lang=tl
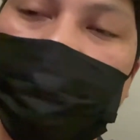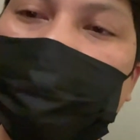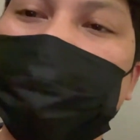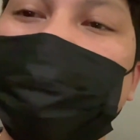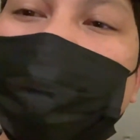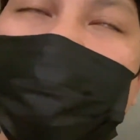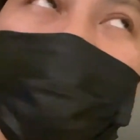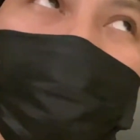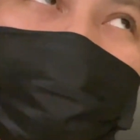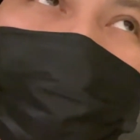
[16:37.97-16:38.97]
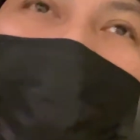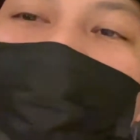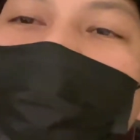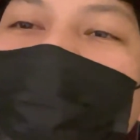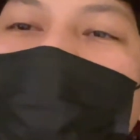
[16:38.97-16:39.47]
So, yan guys. Pauwi
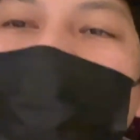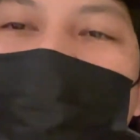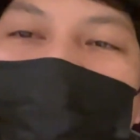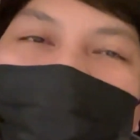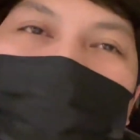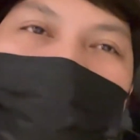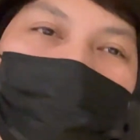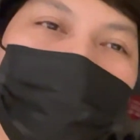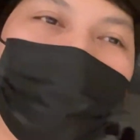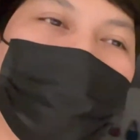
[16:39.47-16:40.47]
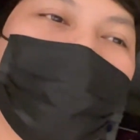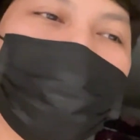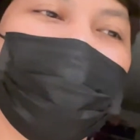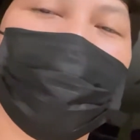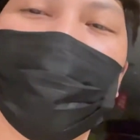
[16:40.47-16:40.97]
na tayo. Magsara
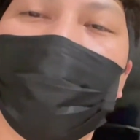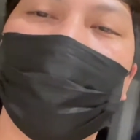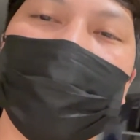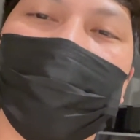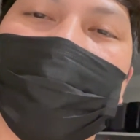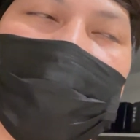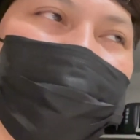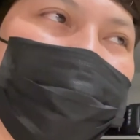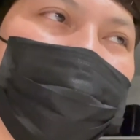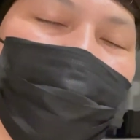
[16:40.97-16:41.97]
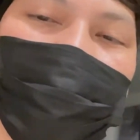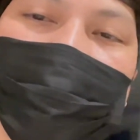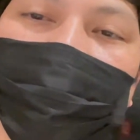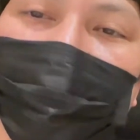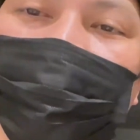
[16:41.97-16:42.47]
muna ako ng shop.
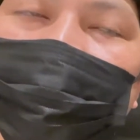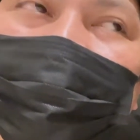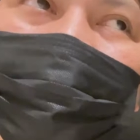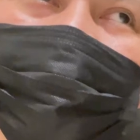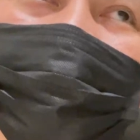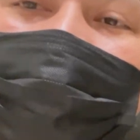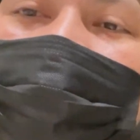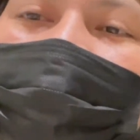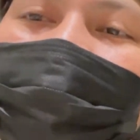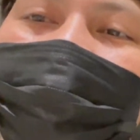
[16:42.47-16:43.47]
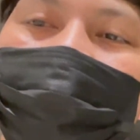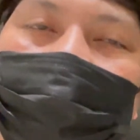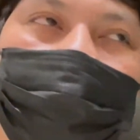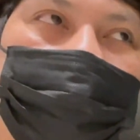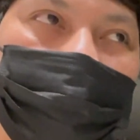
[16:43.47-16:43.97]
At, uh,
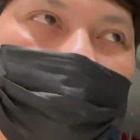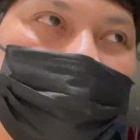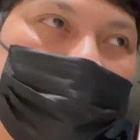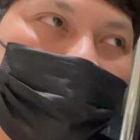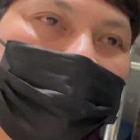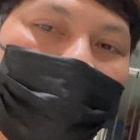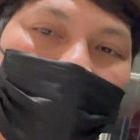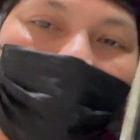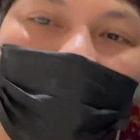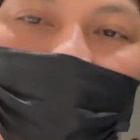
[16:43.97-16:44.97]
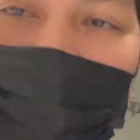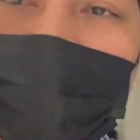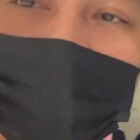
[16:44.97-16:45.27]
baka maiwan tayo